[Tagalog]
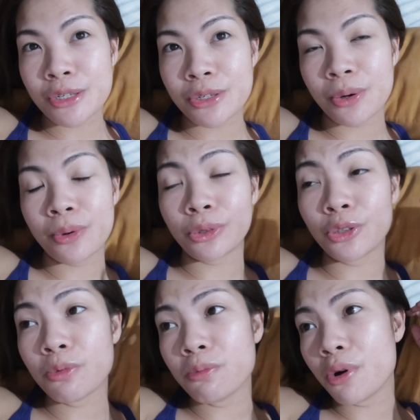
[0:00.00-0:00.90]
So,
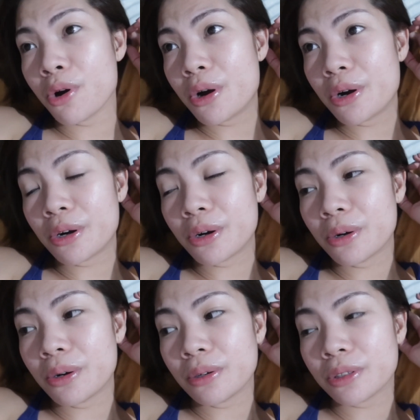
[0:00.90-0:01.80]

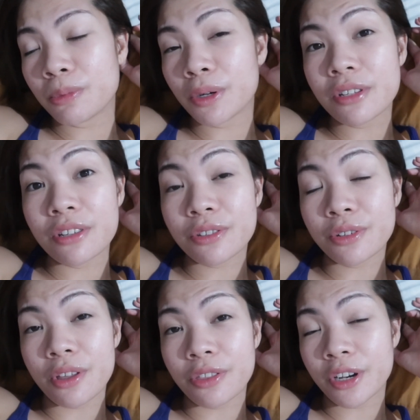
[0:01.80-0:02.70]
tomorrow, tomorrow is
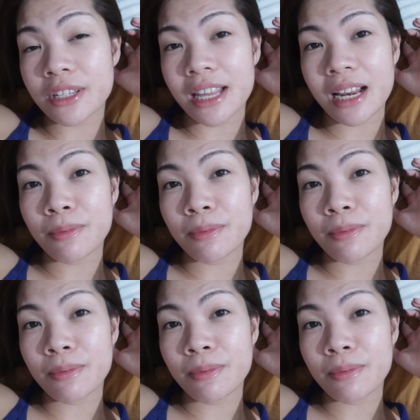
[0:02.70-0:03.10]
Thursday.